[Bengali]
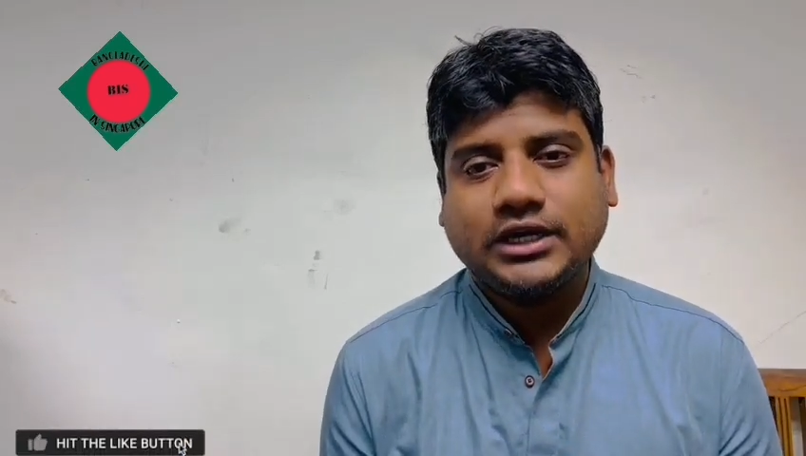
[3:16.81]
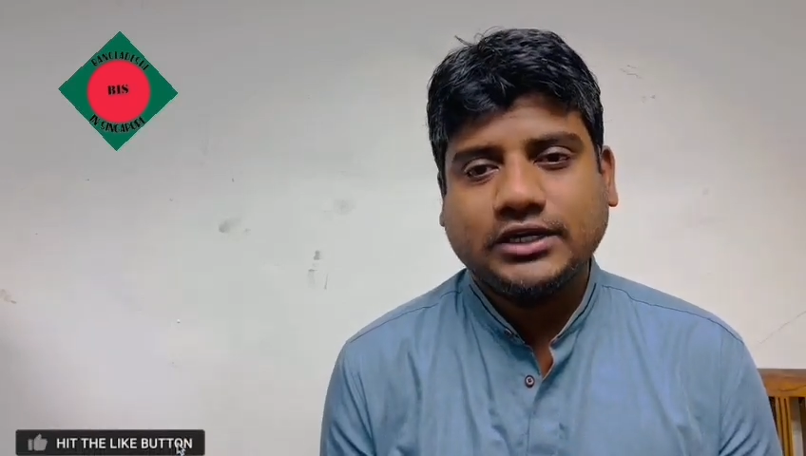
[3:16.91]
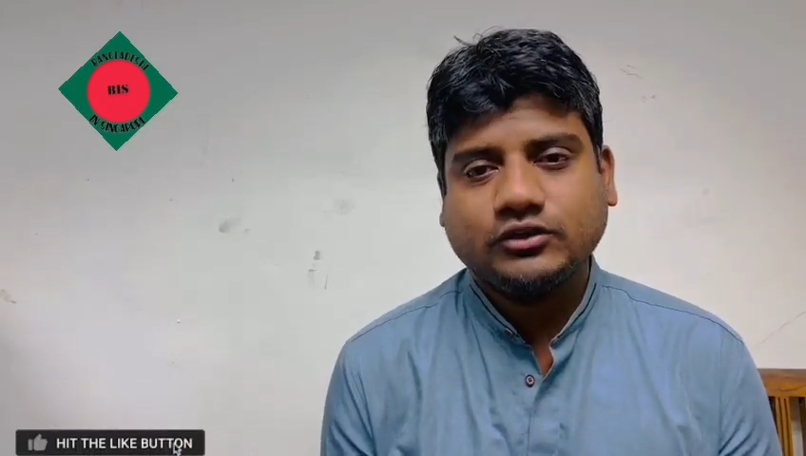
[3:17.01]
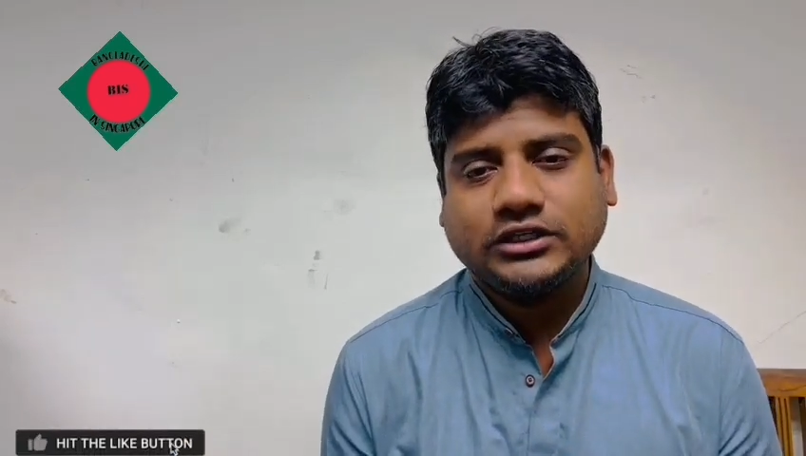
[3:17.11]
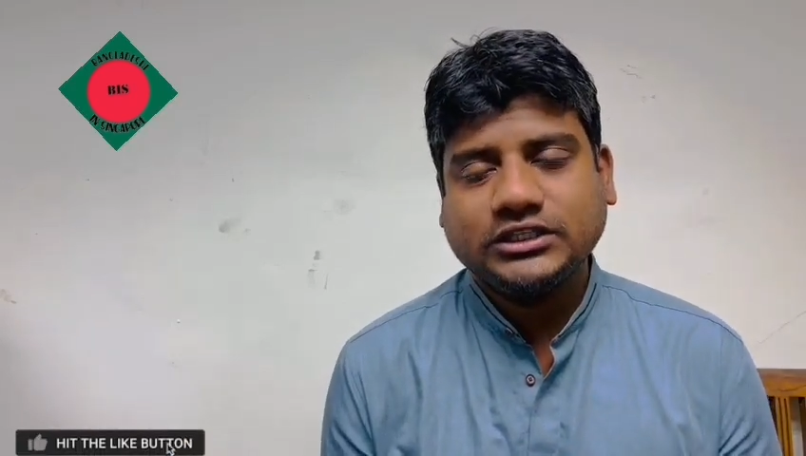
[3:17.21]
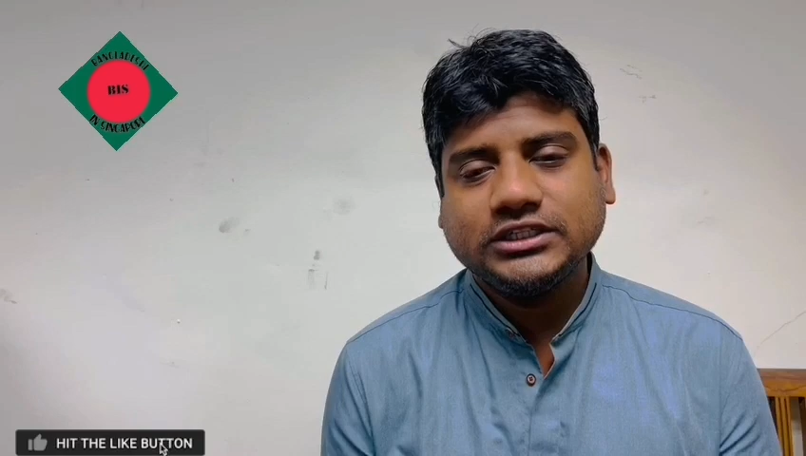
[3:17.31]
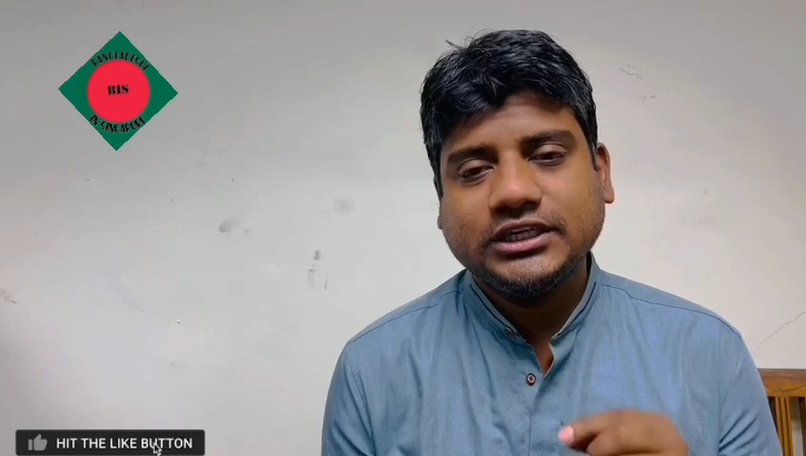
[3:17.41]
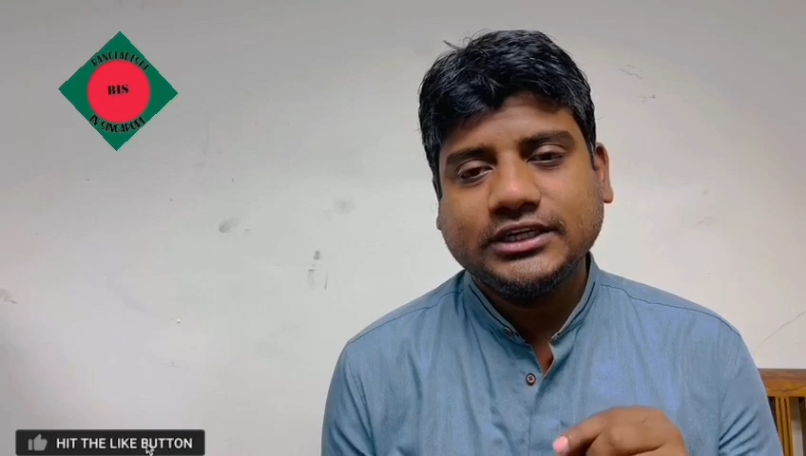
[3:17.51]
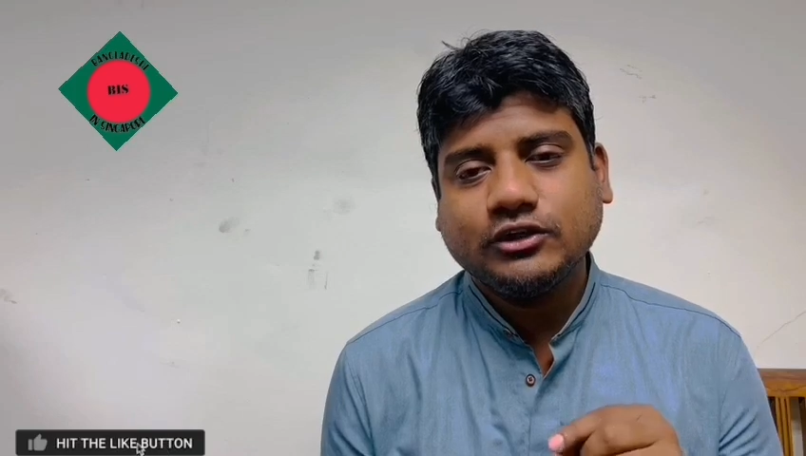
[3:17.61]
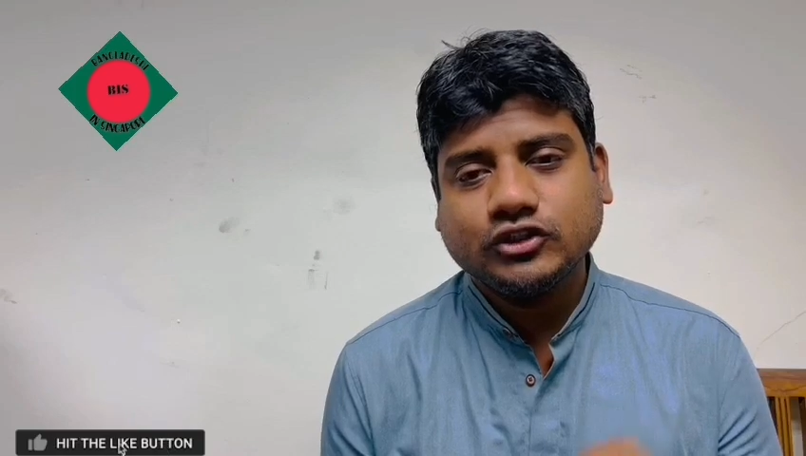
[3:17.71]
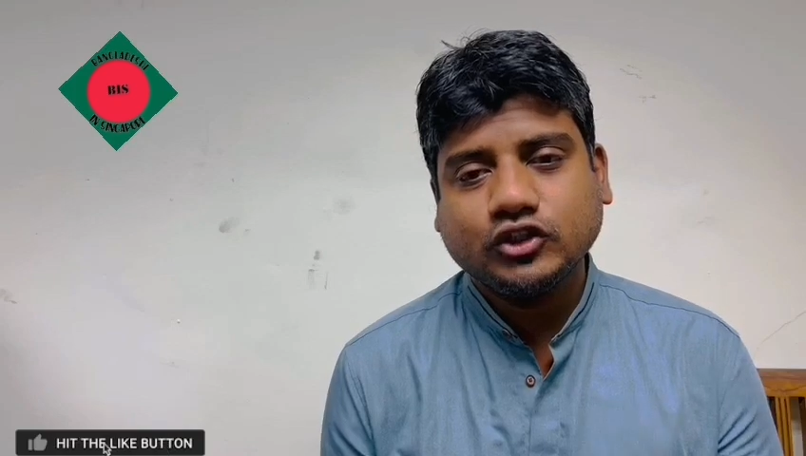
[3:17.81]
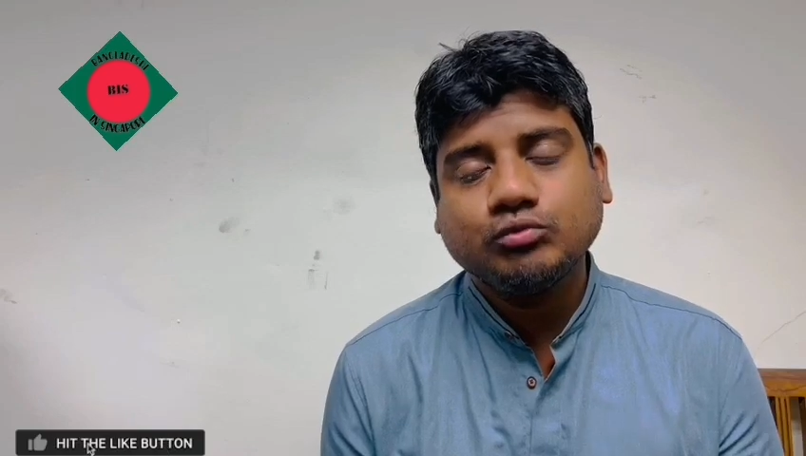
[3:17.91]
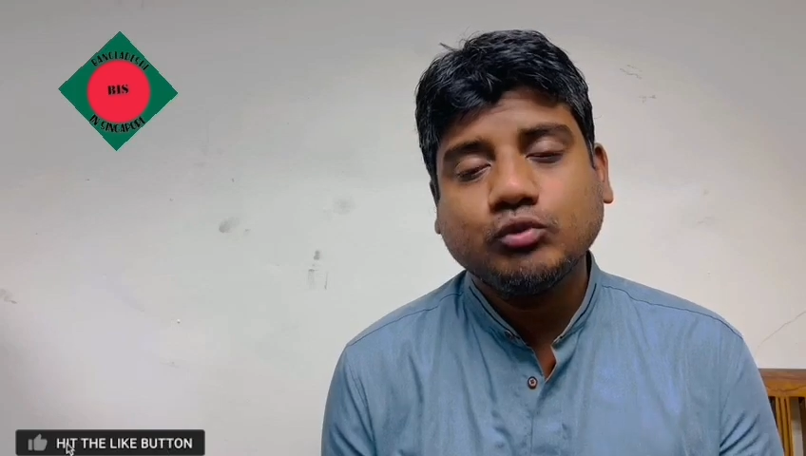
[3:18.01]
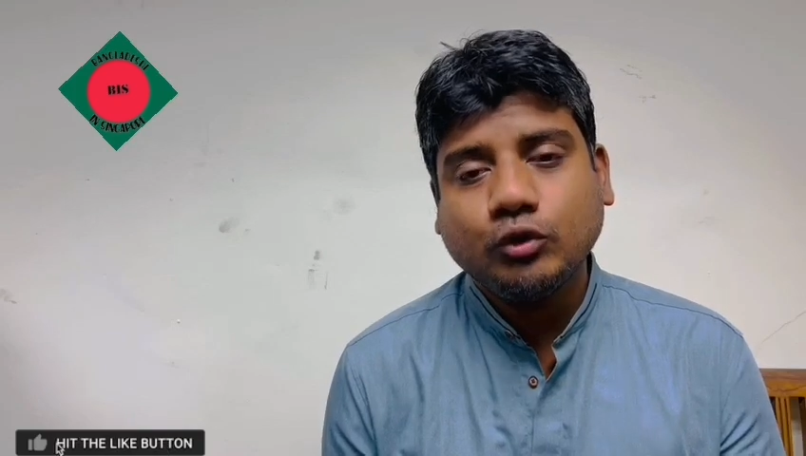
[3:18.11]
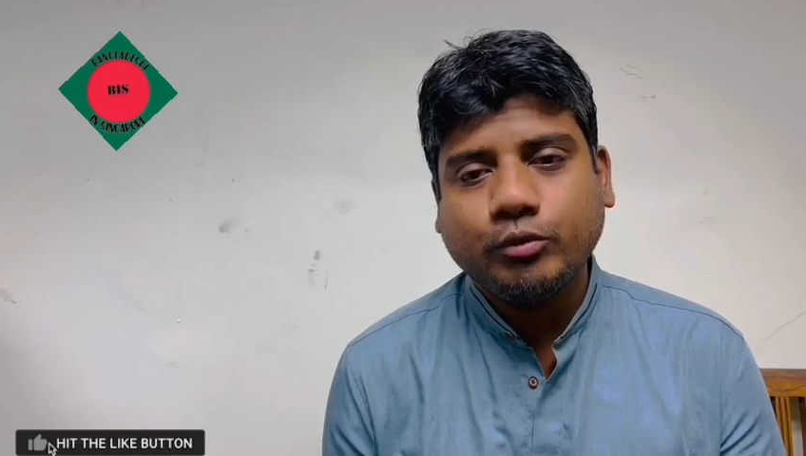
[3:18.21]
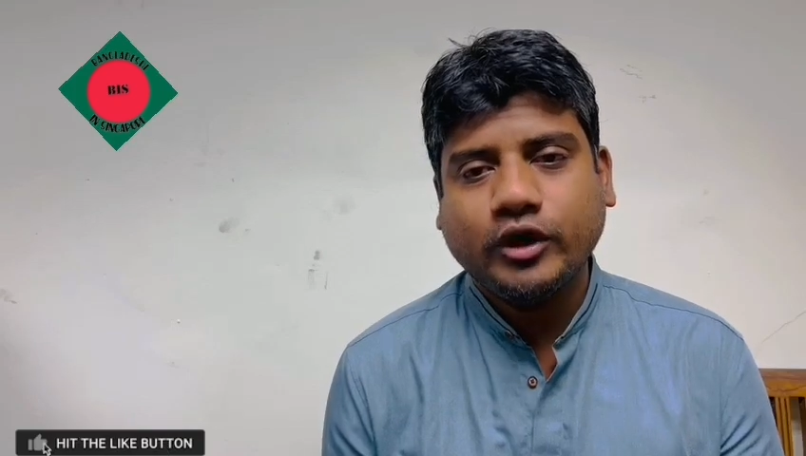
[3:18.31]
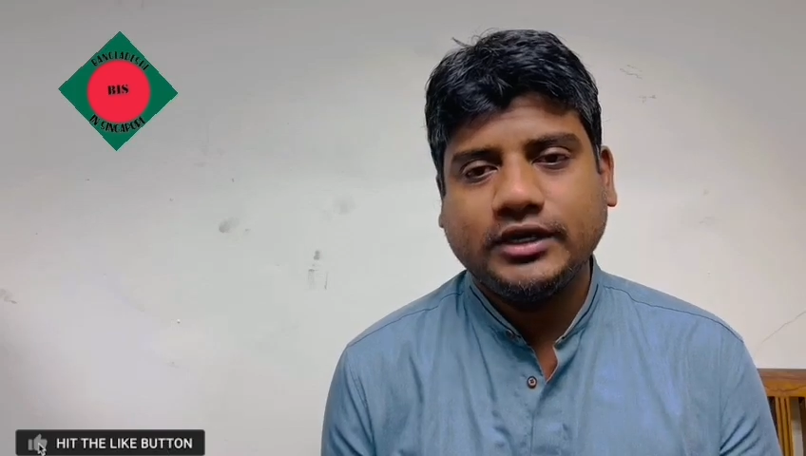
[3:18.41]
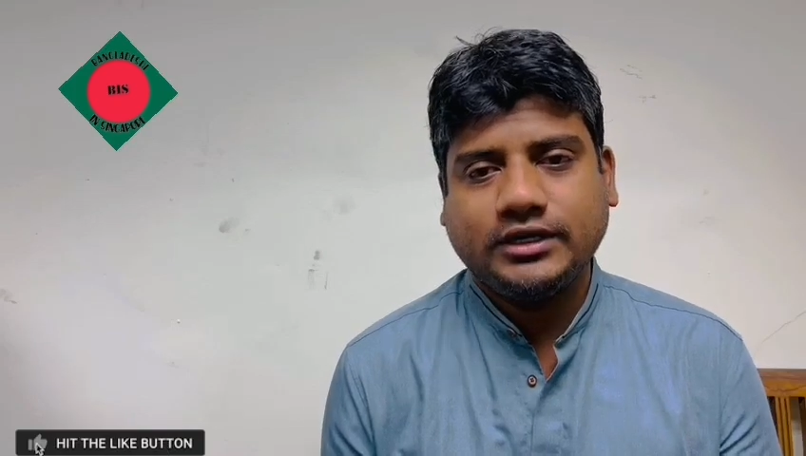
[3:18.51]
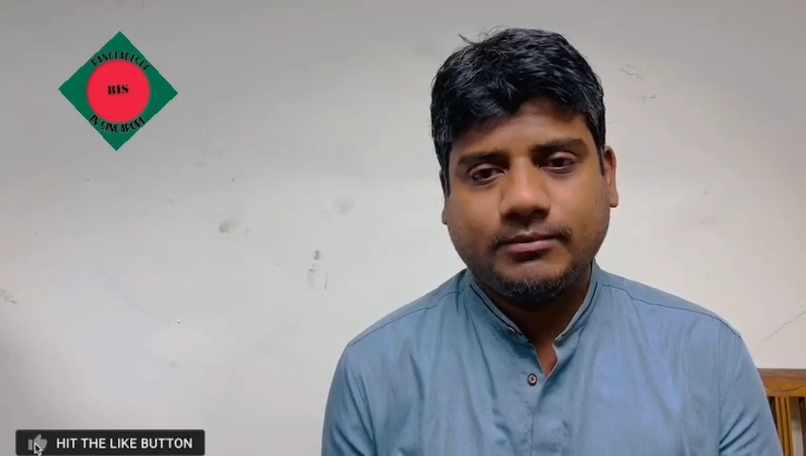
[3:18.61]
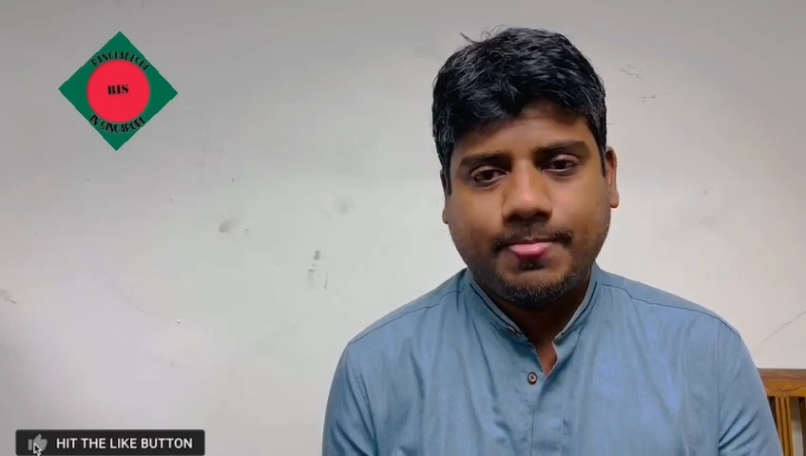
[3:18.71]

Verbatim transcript: আলোচনা যেটি এটি হচ্ছে মূল পয়েন্ট